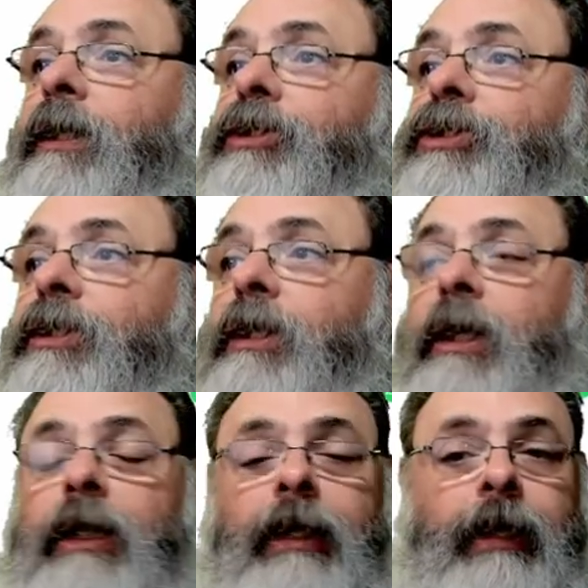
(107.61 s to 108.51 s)
de,
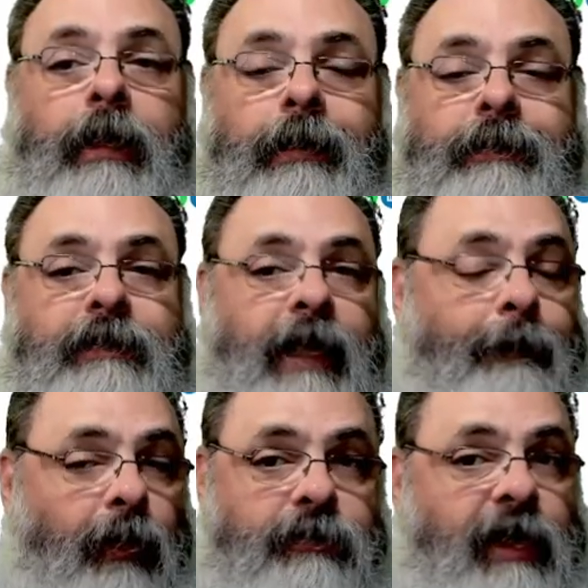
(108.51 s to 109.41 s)
é, de sair,
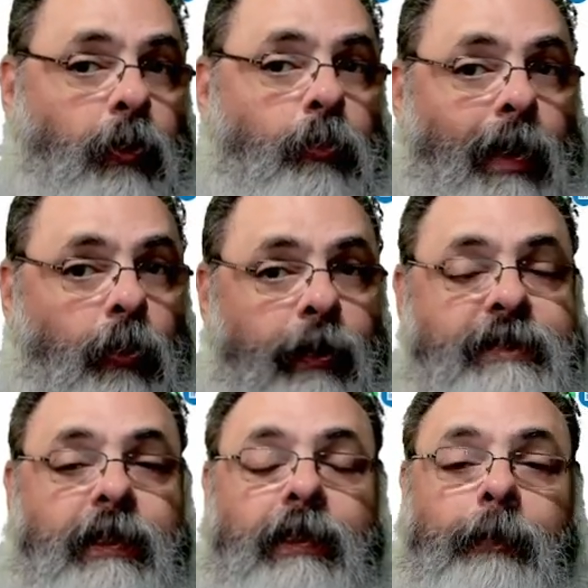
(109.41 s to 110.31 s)
pra, sair alguma
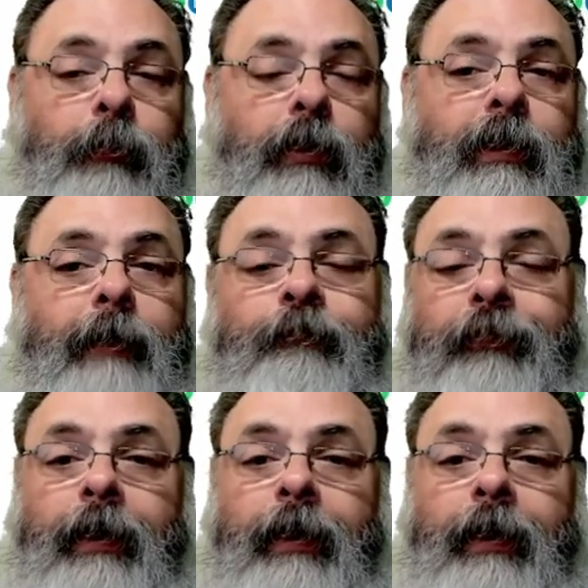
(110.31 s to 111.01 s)
coisa aqui, por quê?